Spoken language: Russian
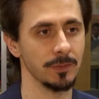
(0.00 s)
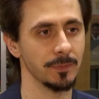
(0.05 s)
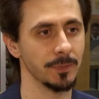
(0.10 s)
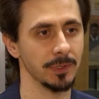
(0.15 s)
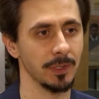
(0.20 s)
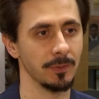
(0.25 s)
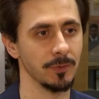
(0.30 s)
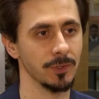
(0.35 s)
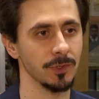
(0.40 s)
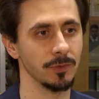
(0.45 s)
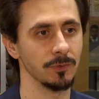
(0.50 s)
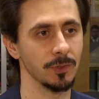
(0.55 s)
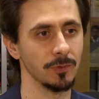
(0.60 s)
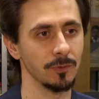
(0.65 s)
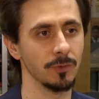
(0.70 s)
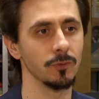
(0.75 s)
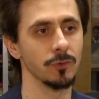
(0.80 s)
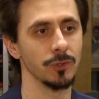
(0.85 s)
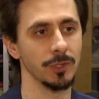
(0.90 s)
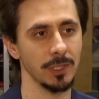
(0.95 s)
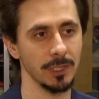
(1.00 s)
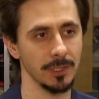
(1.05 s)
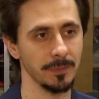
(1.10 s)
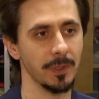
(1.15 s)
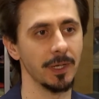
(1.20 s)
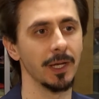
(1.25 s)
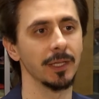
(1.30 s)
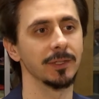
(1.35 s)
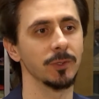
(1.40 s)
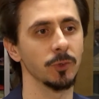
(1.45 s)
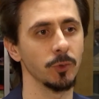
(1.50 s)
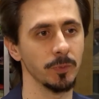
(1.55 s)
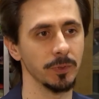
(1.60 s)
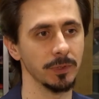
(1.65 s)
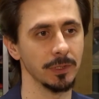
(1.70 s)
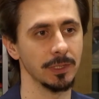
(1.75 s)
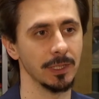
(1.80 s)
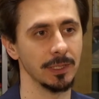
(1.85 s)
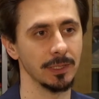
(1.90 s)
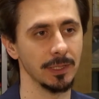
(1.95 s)
потому что у него уже есть богатый
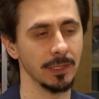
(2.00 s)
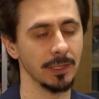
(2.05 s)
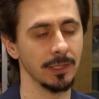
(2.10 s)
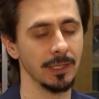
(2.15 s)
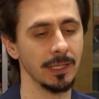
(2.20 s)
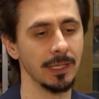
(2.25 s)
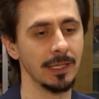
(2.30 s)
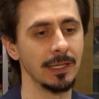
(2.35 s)
опыт и так далее.